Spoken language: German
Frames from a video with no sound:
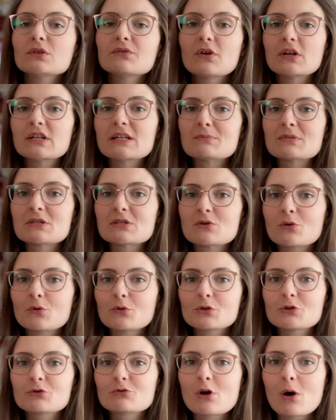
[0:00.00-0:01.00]
von dem
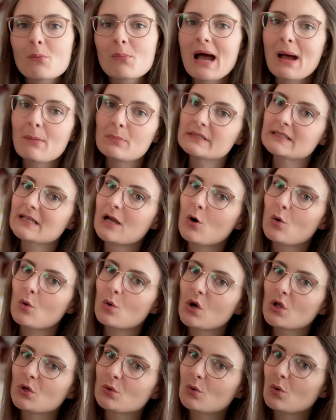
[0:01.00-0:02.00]
Stonecrop habe ich
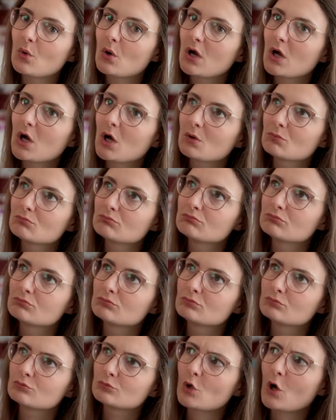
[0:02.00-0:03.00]
auch nur
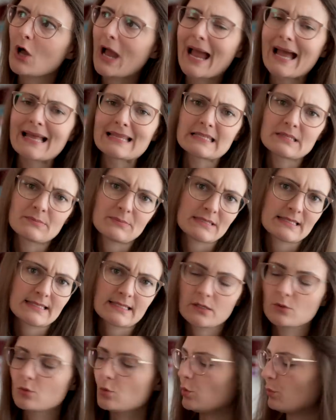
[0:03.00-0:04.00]
noch ein ganz
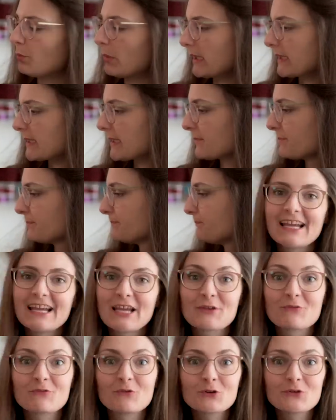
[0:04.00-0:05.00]
bisschen übrig.
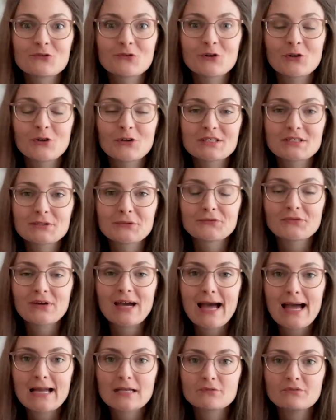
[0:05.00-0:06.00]
Ich wurde von euch
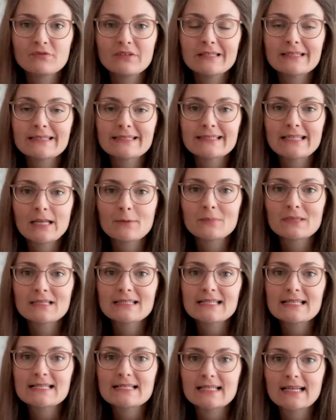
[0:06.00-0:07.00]
gefragt, wie ich denn mit
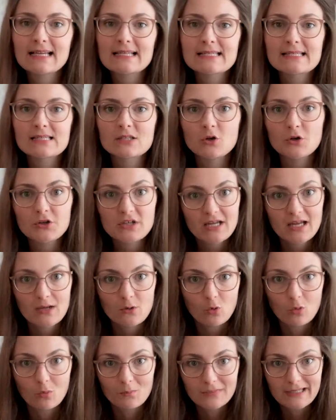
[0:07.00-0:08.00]
diesen ganzen Löchern
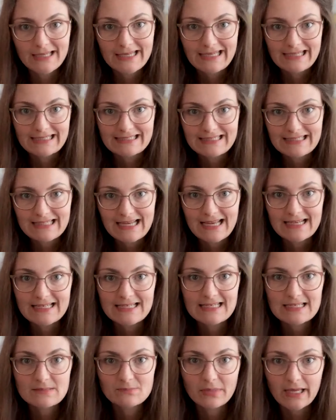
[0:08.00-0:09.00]
umgehe, die da in
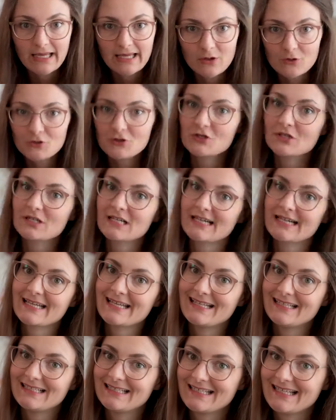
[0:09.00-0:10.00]
diesem
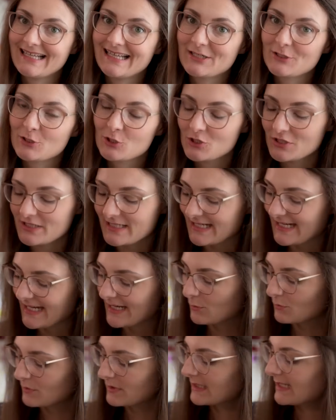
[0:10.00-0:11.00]
Brioche-Teil
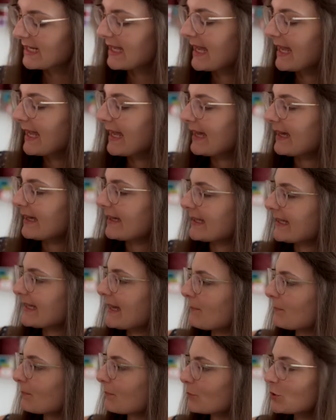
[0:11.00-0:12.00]
entstehen. Und ich
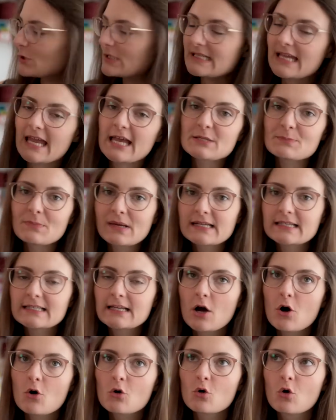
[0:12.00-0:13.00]
hab, musste erstmal
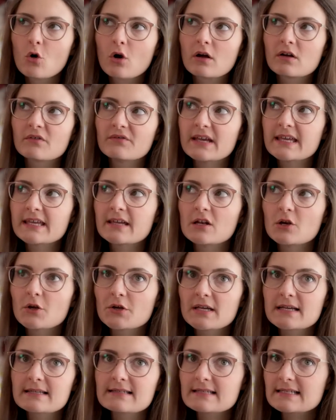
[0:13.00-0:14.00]
genau gucken, welche
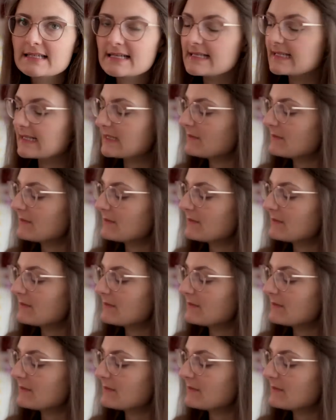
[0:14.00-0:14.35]
Löcher sind jetzt